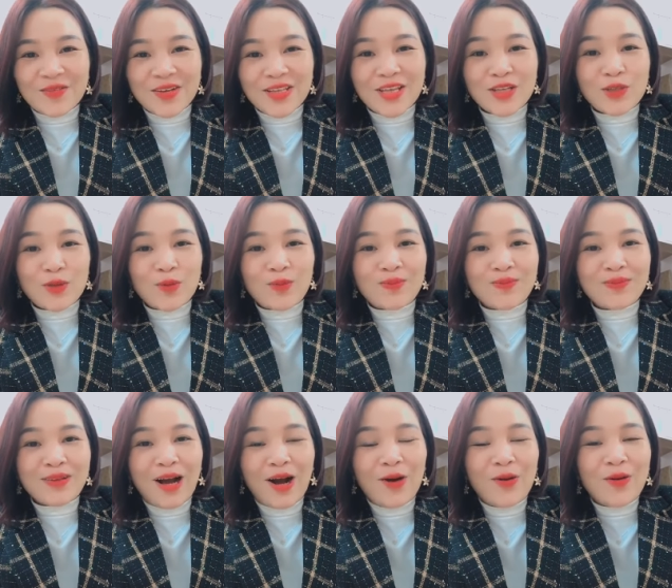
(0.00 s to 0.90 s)
Vậy thì
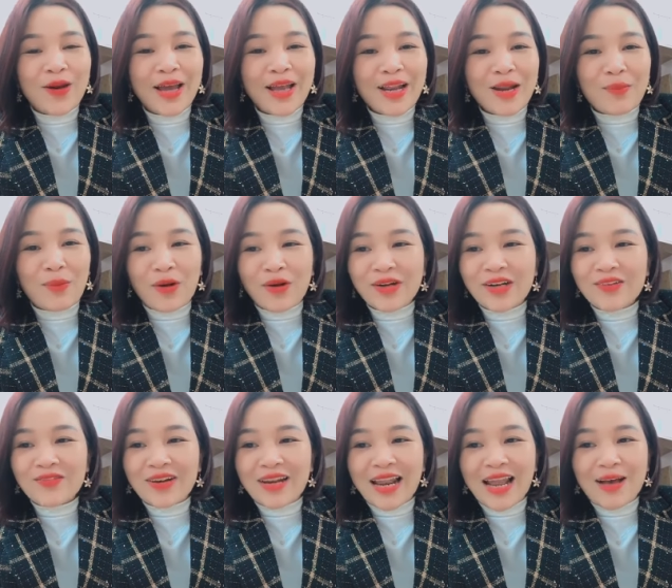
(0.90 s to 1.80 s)
hầu hết là mọi
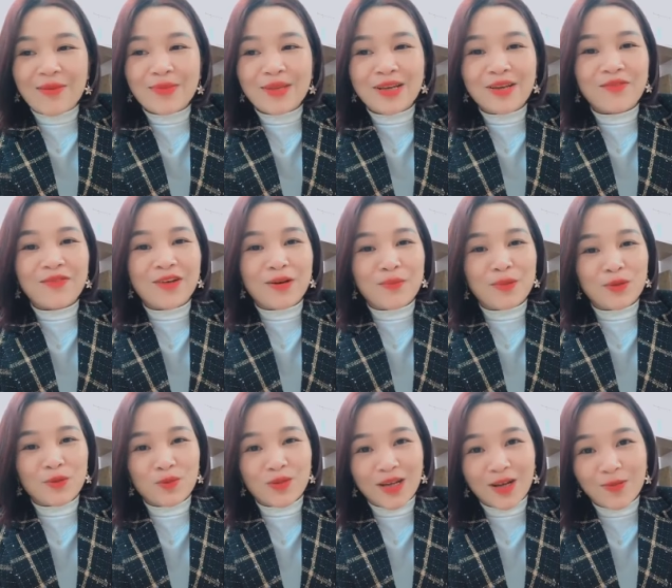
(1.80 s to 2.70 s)
người vẫn làm những cái việc
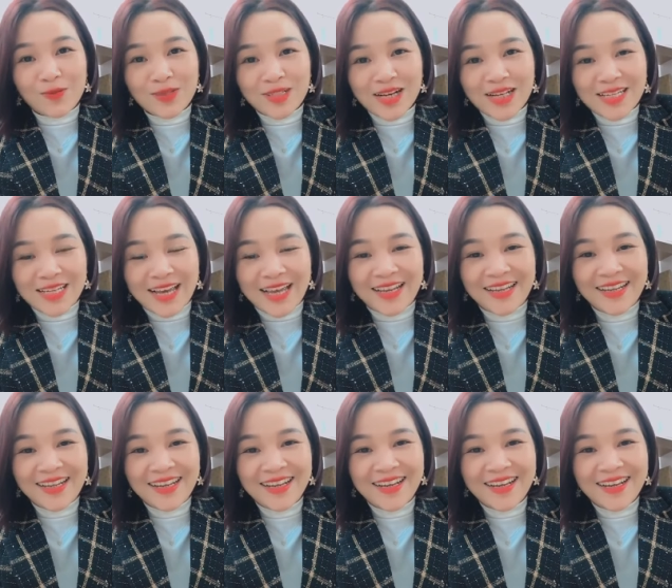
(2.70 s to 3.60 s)
mà chúng ta không chắc
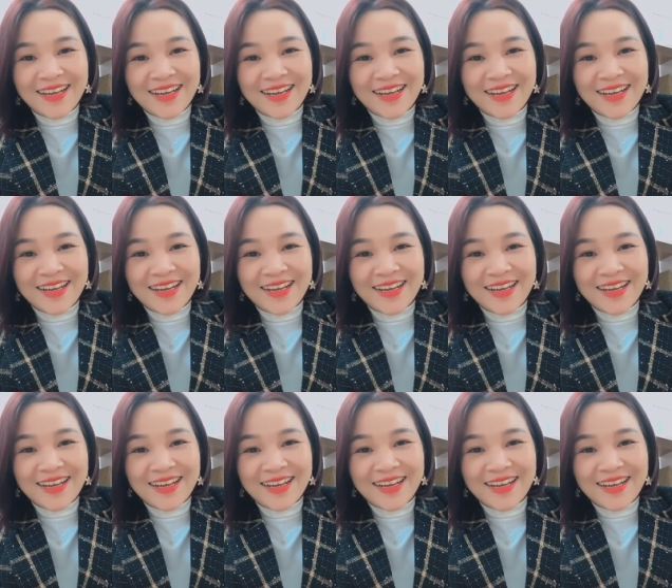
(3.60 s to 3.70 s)
chắn.